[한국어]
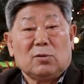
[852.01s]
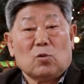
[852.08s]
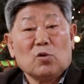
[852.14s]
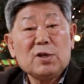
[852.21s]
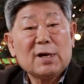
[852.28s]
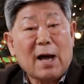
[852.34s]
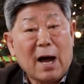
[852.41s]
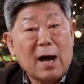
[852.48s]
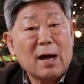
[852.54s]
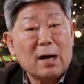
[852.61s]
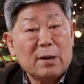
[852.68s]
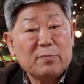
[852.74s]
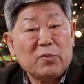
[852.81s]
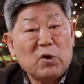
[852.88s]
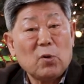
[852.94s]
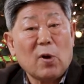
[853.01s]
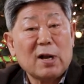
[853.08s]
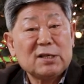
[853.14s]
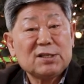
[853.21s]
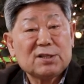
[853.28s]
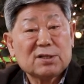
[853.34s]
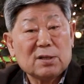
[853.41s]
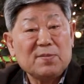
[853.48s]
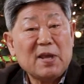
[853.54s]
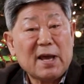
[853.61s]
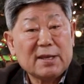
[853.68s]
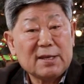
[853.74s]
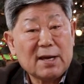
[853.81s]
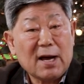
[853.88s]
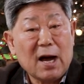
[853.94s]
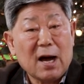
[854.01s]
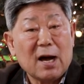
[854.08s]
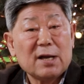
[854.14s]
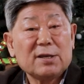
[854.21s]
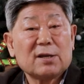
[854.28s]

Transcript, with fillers: 논의가 필요할 시점이 아닌가